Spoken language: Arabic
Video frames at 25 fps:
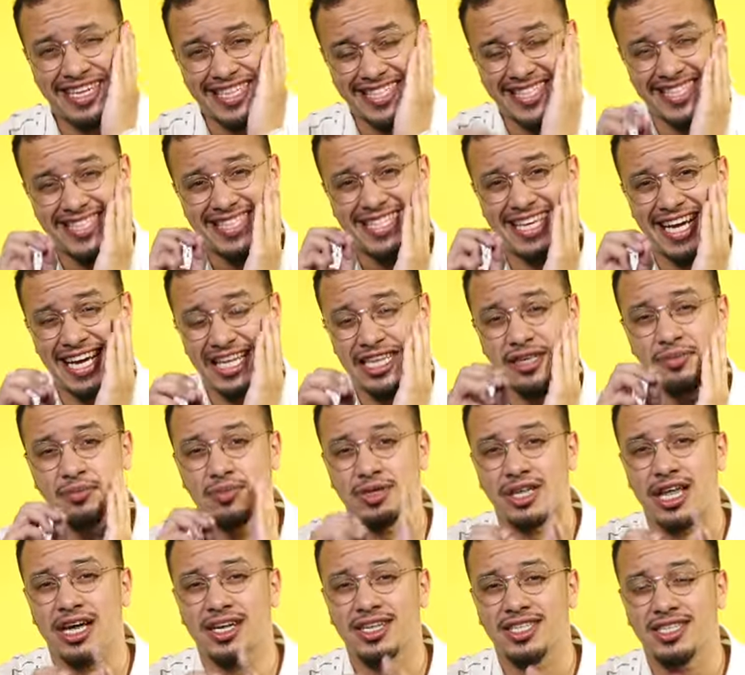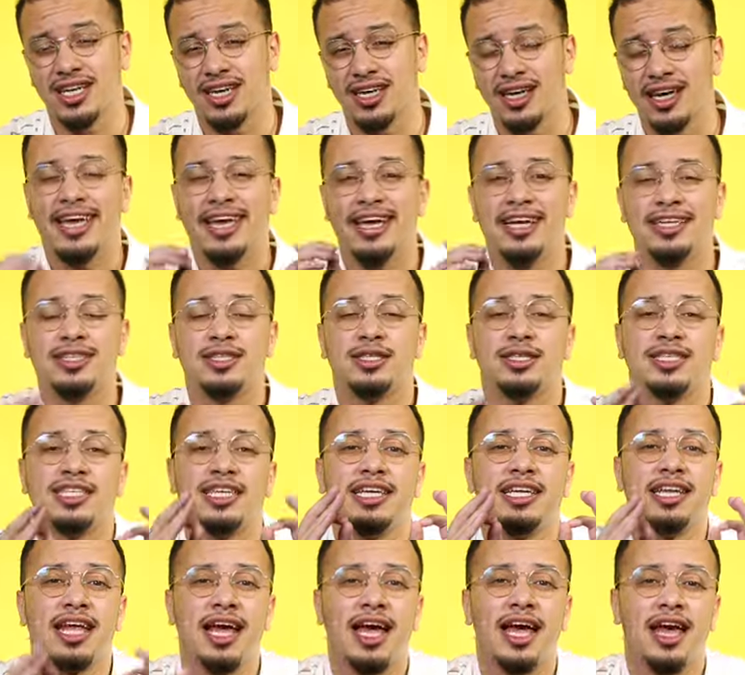كتستخدم الطرشه حيت
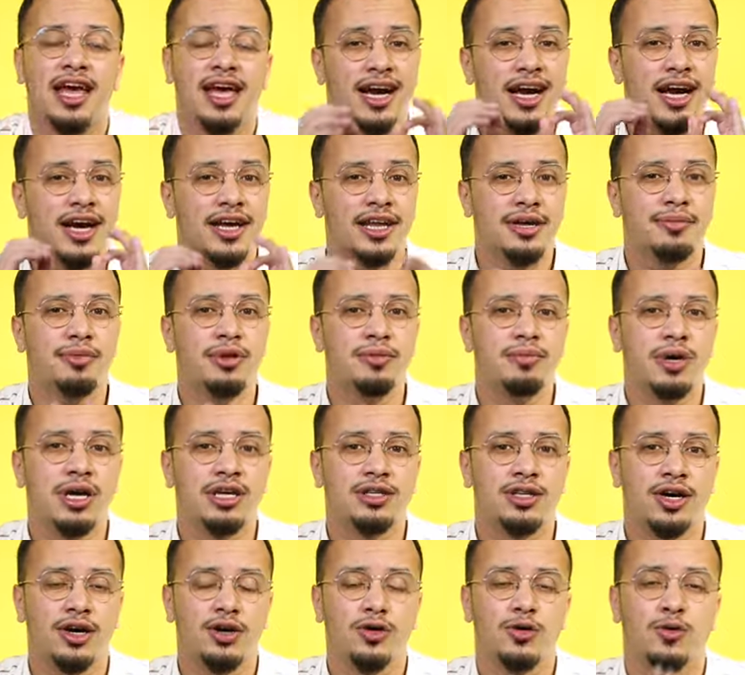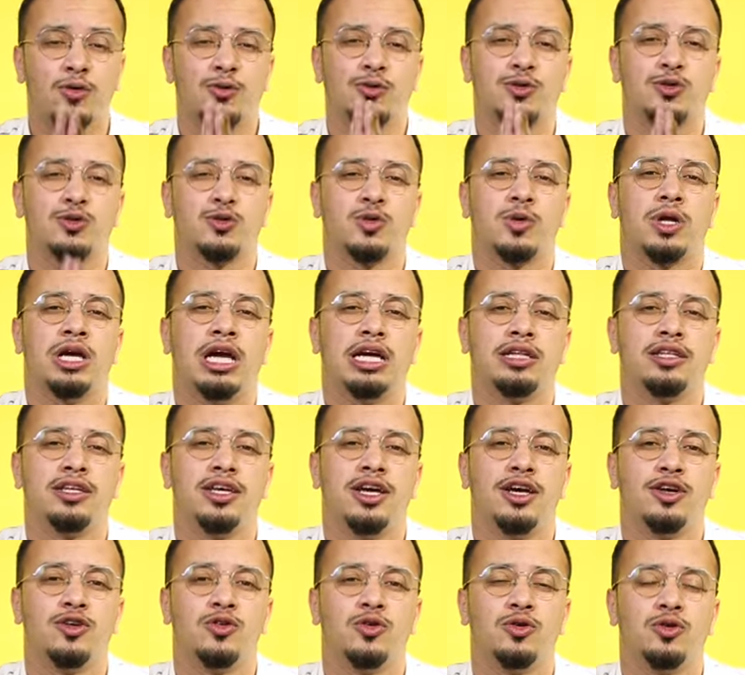السلاح قريب المدى والسرعه
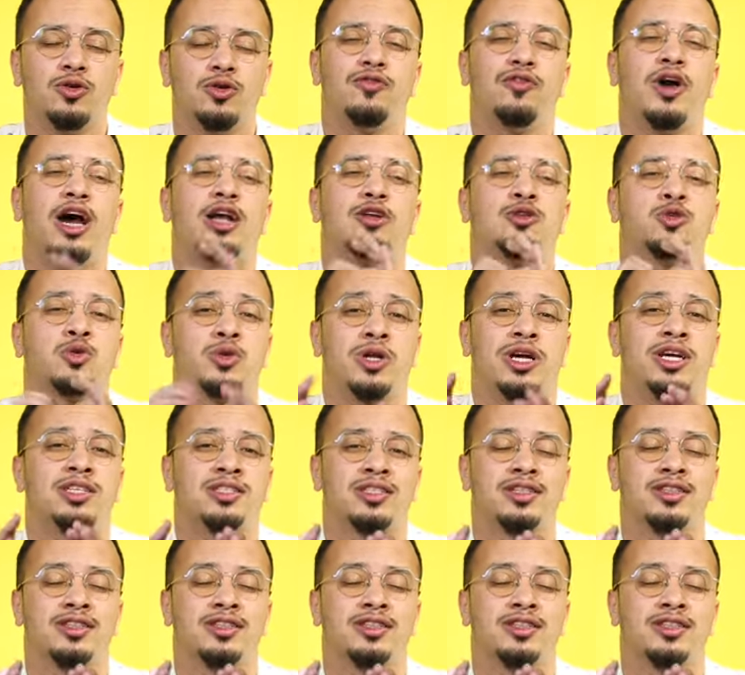ديالو فحال سرعه